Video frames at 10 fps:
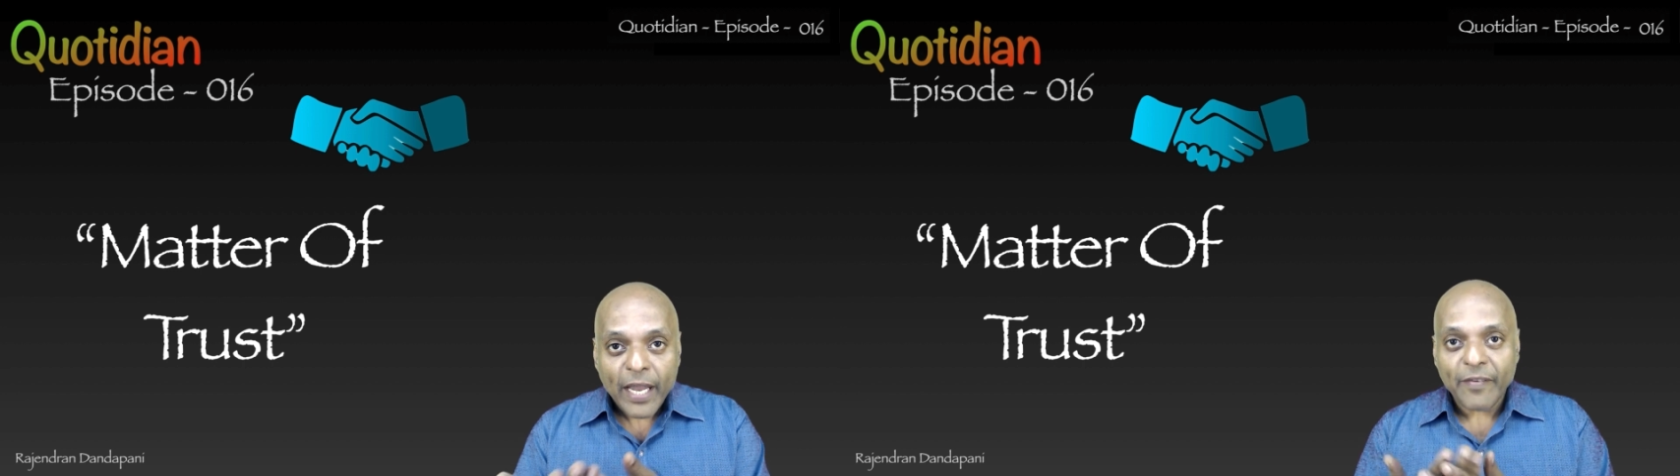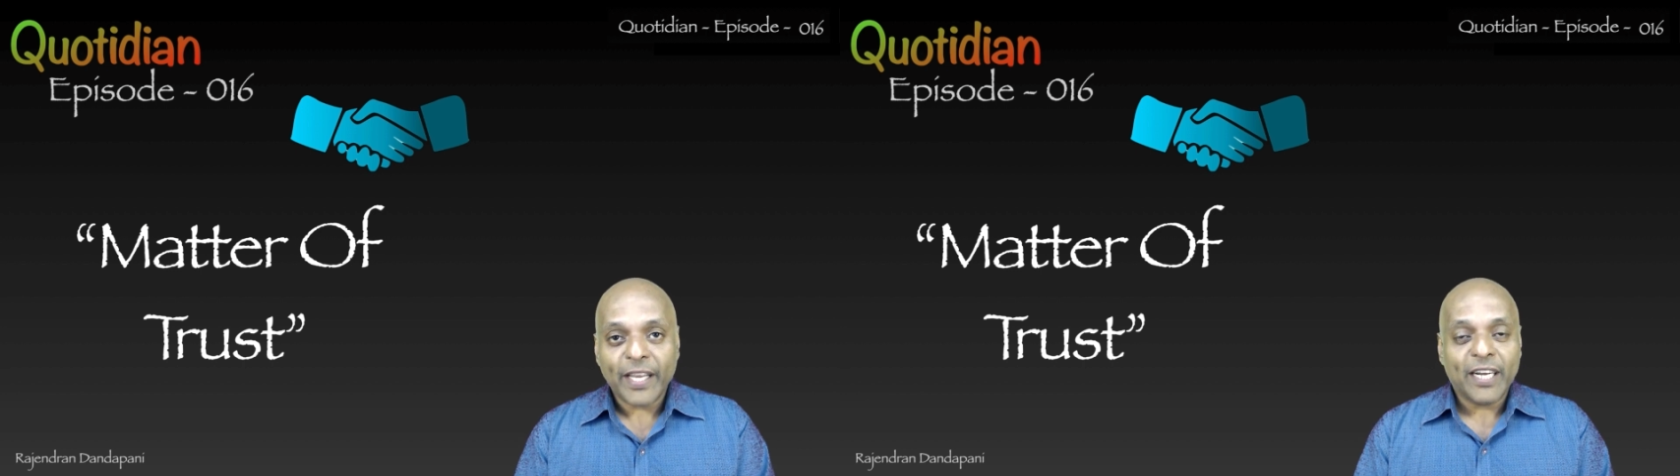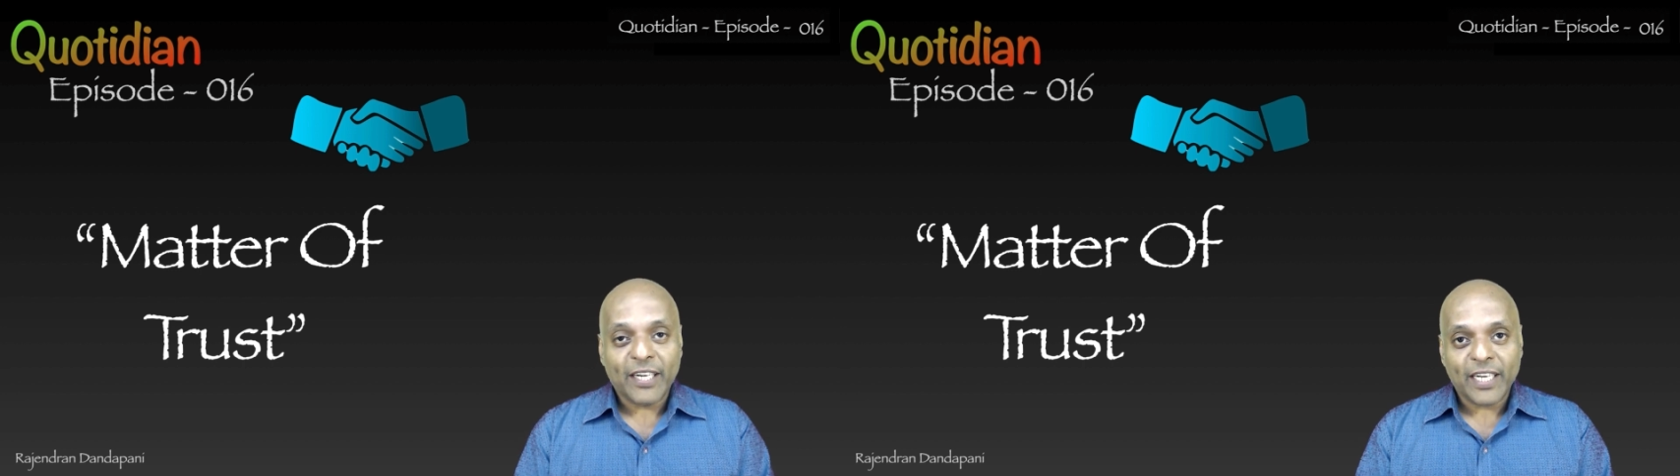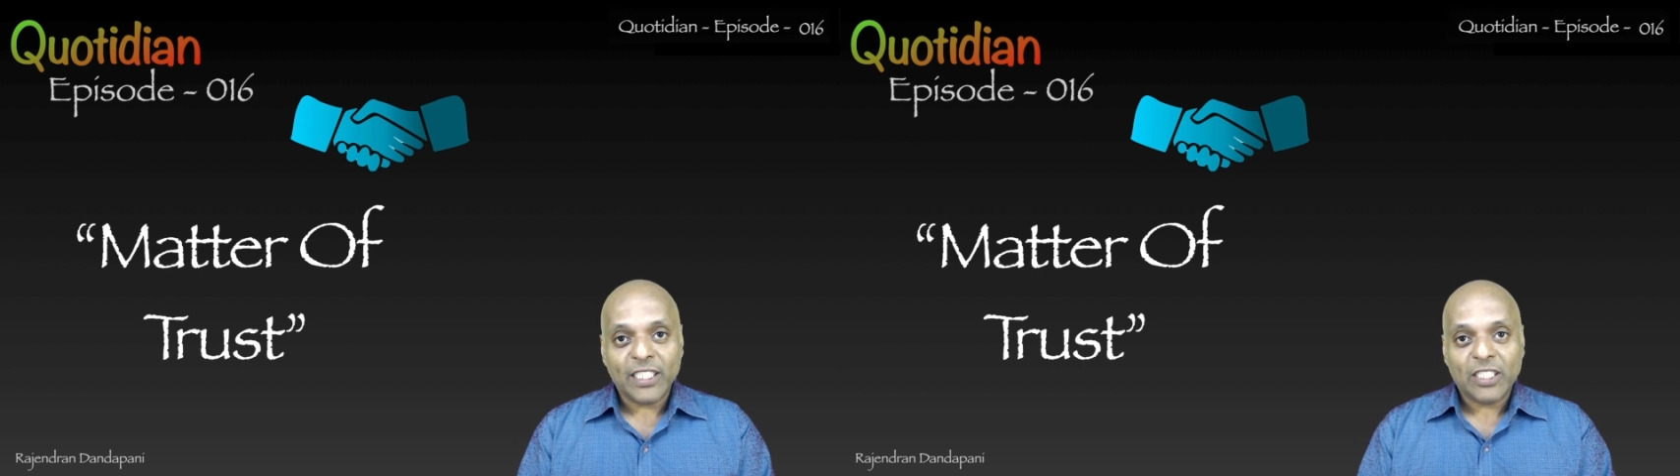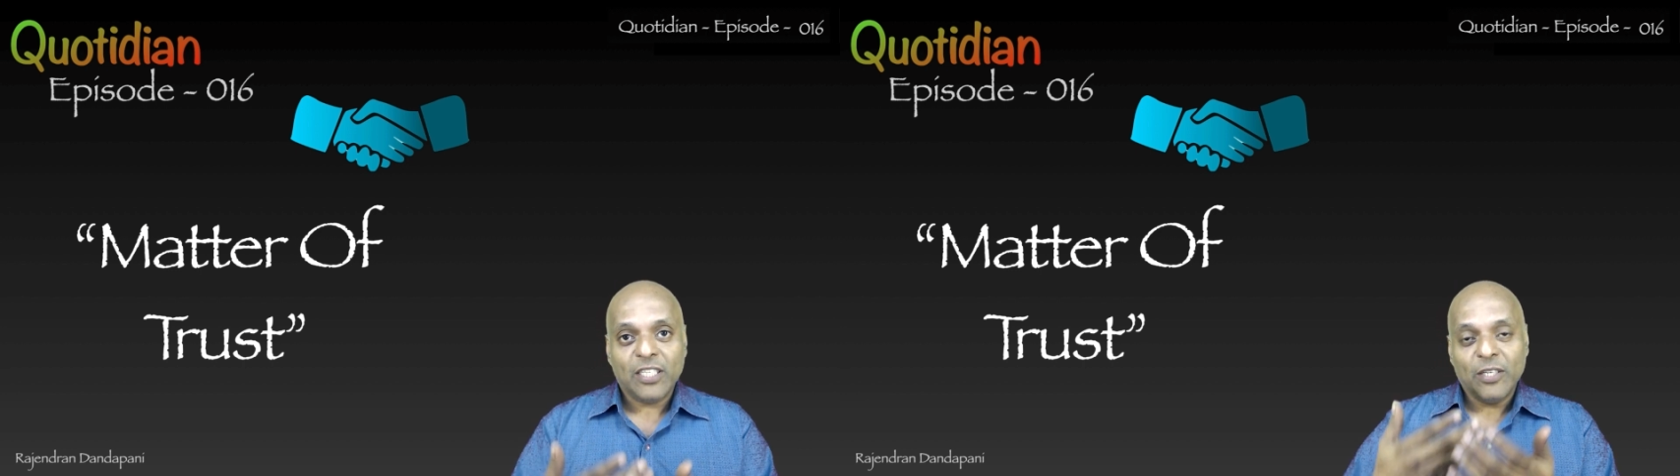மேலே வைக்கிற
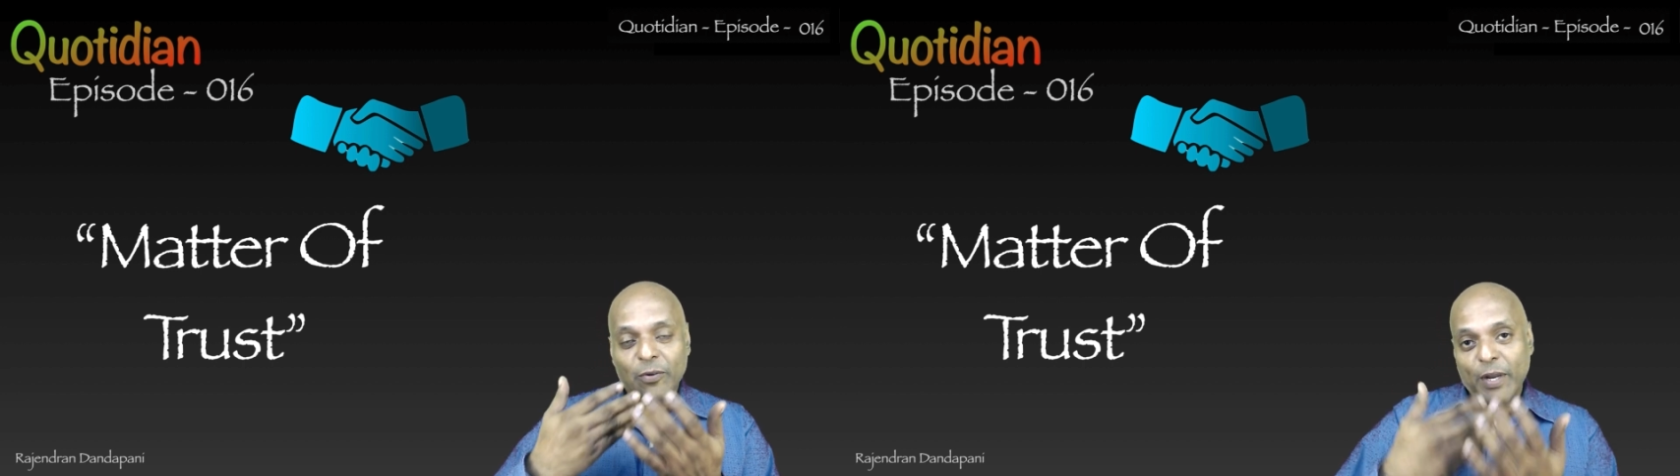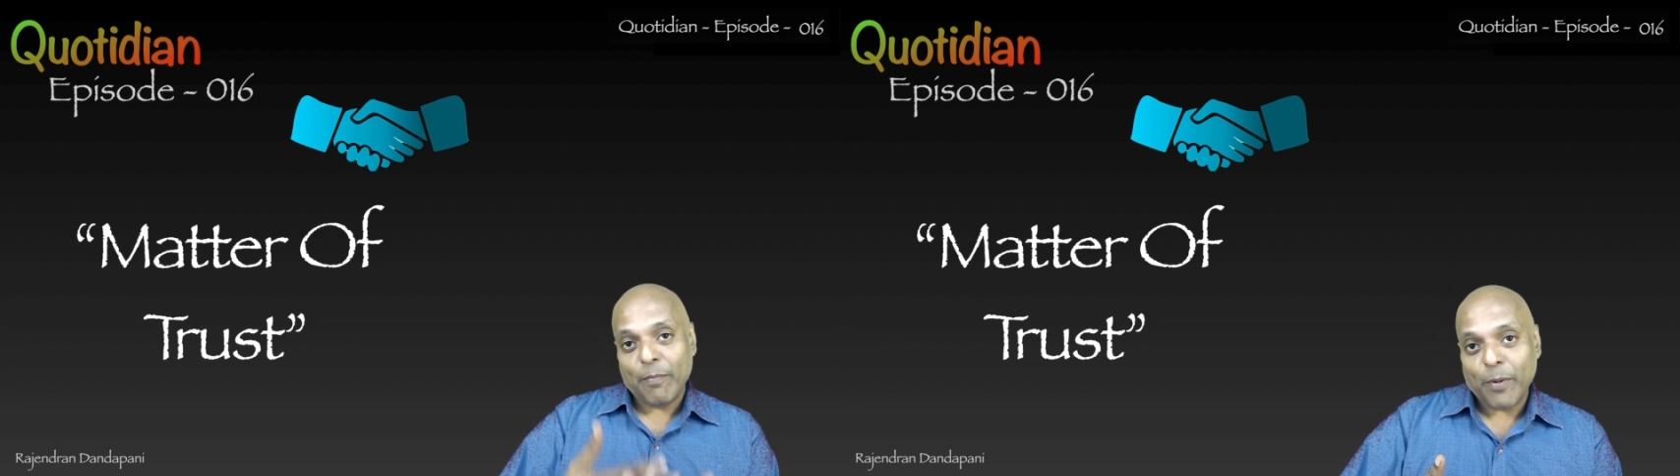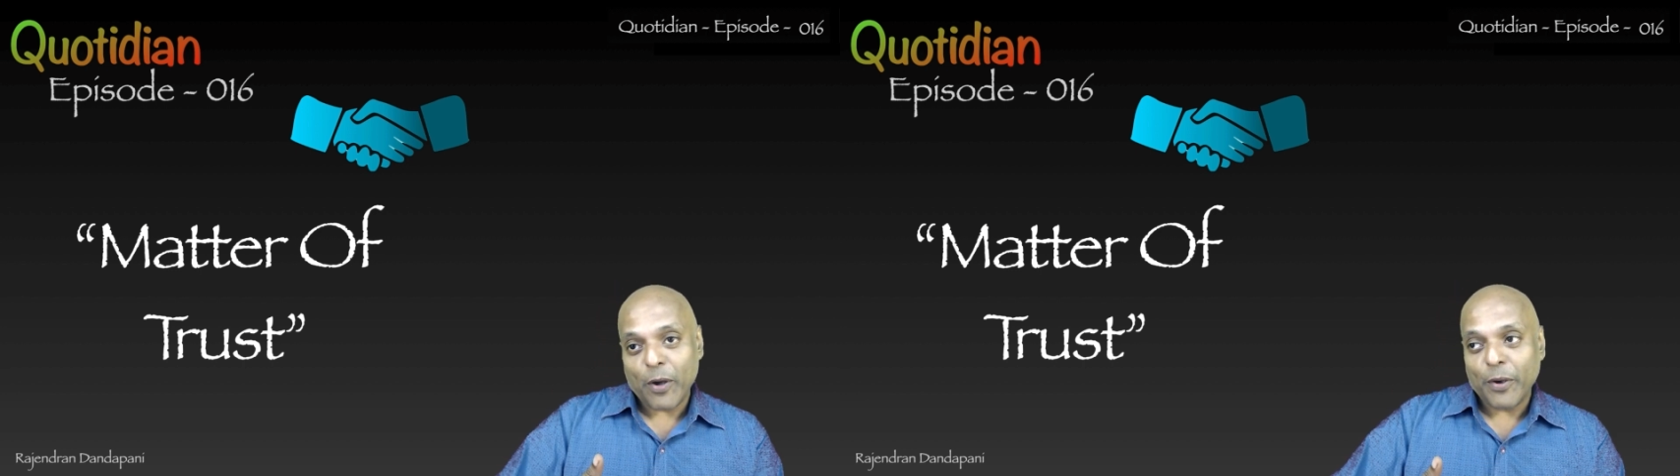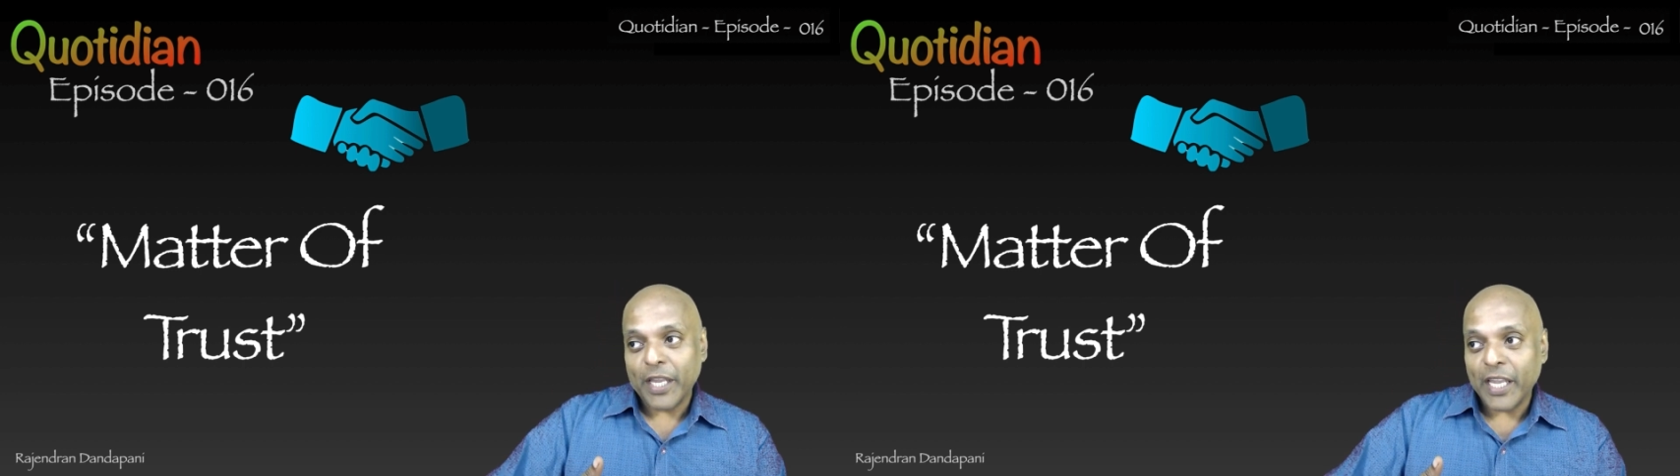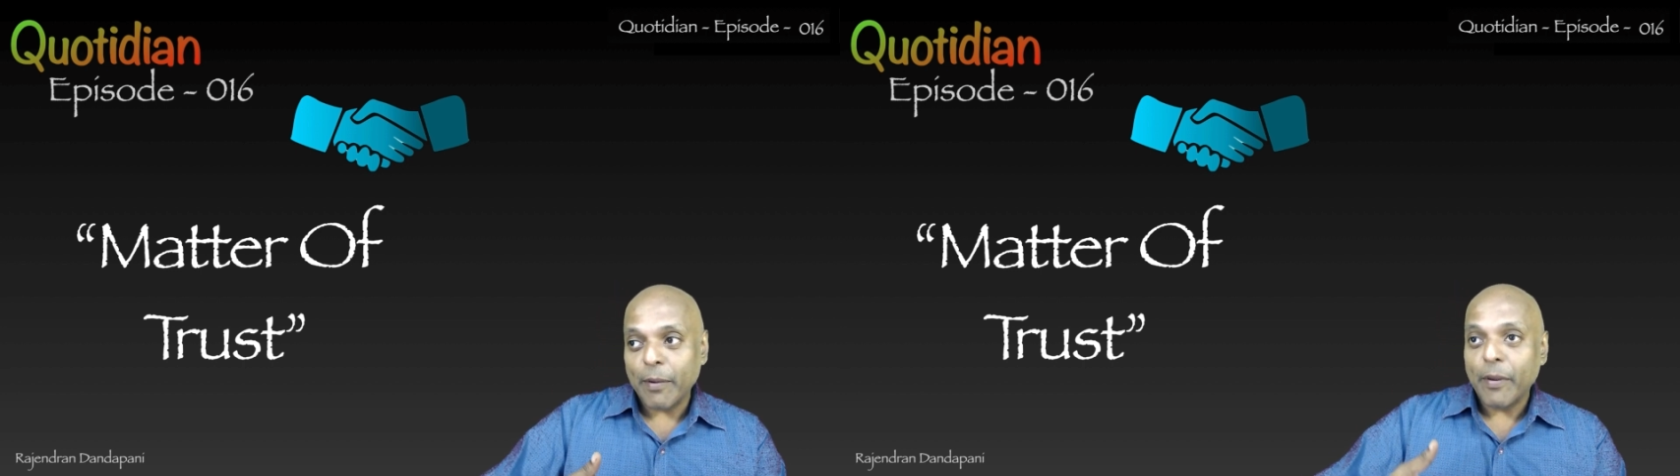ட்ரஸ்ட் ஒரு எம்ப்ளாயி